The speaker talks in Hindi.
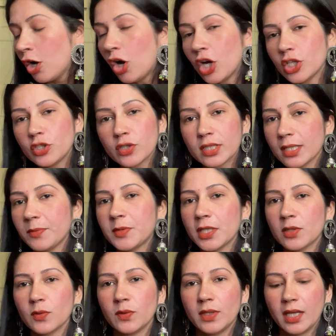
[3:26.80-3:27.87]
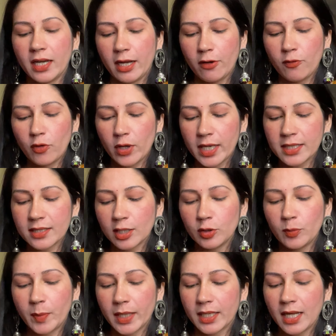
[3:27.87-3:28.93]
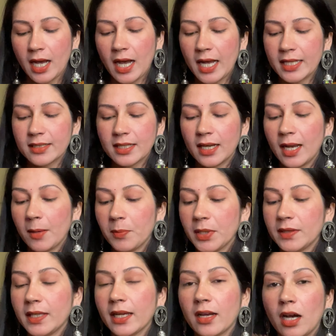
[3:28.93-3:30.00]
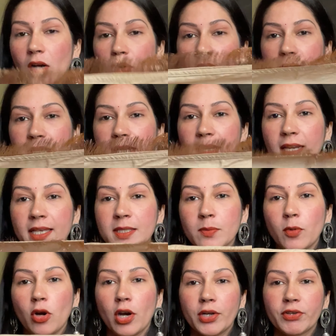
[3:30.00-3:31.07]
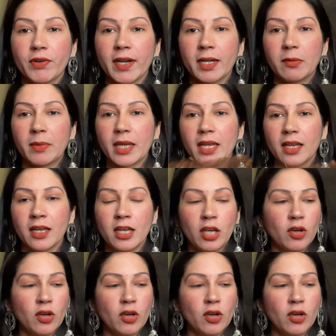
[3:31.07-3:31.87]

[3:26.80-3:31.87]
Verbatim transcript: और जो सबसे सुंदर है वो है इसका दुपट्टा आजकल आपने देखा होगा ये लेस बहुत ट्रेंड में है